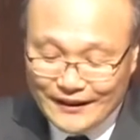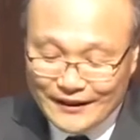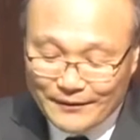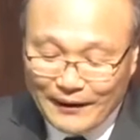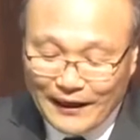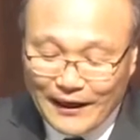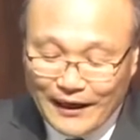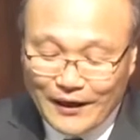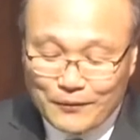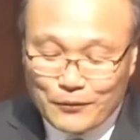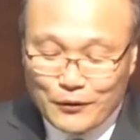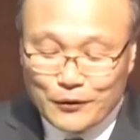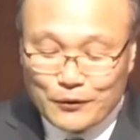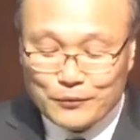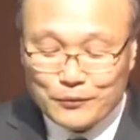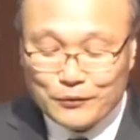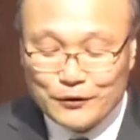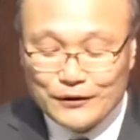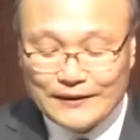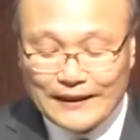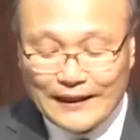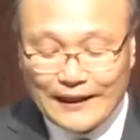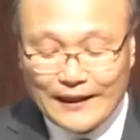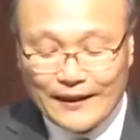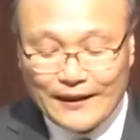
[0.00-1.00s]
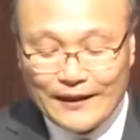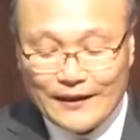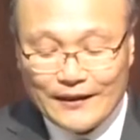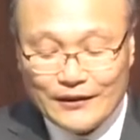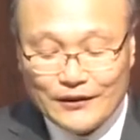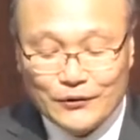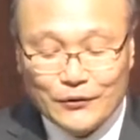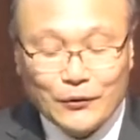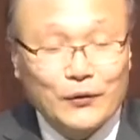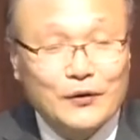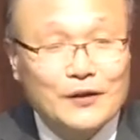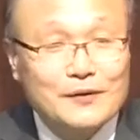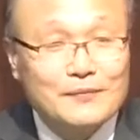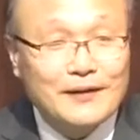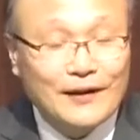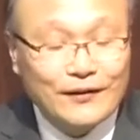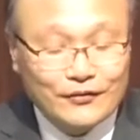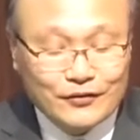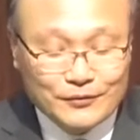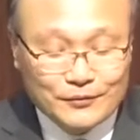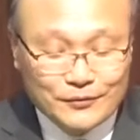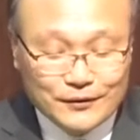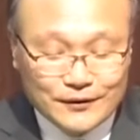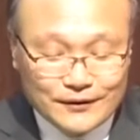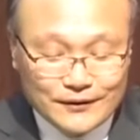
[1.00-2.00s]
이 마가복음 9장 안에 있는 오늘
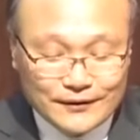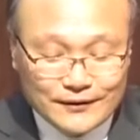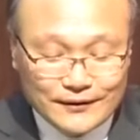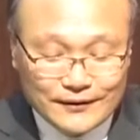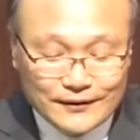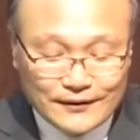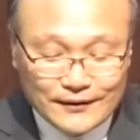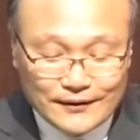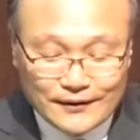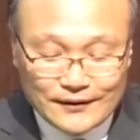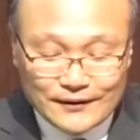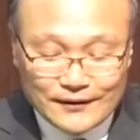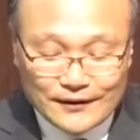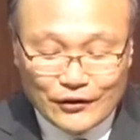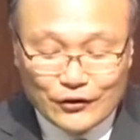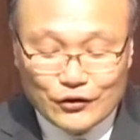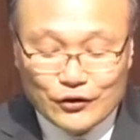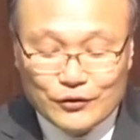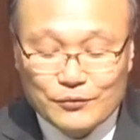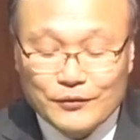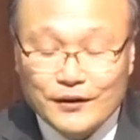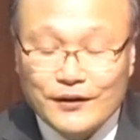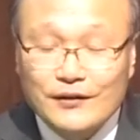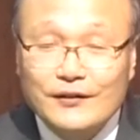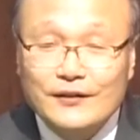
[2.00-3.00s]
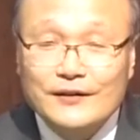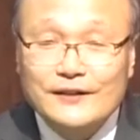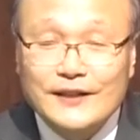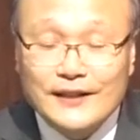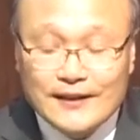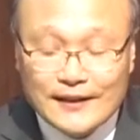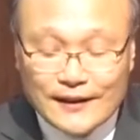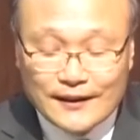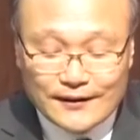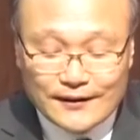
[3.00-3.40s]
말씀은 예수님께서